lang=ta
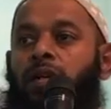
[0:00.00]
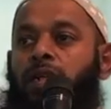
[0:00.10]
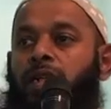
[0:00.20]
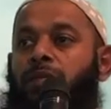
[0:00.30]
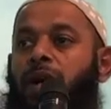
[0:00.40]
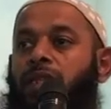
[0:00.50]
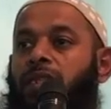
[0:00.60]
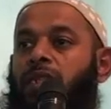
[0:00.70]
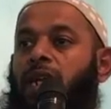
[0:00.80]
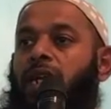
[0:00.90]

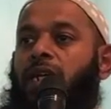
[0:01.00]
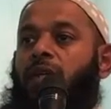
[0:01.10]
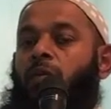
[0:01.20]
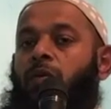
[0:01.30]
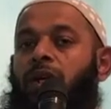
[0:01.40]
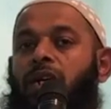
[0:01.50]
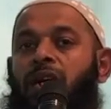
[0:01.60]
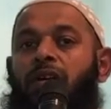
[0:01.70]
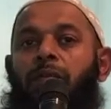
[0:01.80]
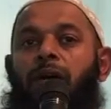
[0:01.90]
இபாதத்துகளை வணக்க
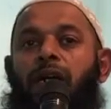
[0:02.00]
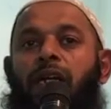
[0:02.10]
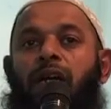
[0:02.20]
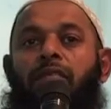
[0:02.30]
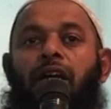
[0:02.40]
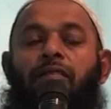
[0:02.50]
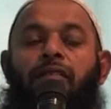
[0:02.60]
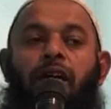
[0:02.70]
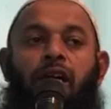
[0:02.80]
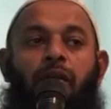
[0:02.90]
வழிபாடுகள்
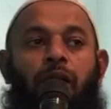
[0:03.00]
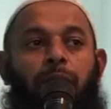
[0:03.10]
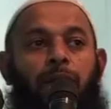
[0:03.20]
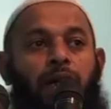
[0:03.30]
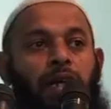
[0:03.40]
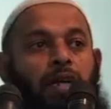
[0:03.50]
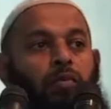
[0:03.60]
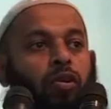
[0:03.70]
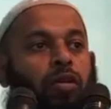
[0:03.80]
வணக்க வழிபாடுகளின் மூலம்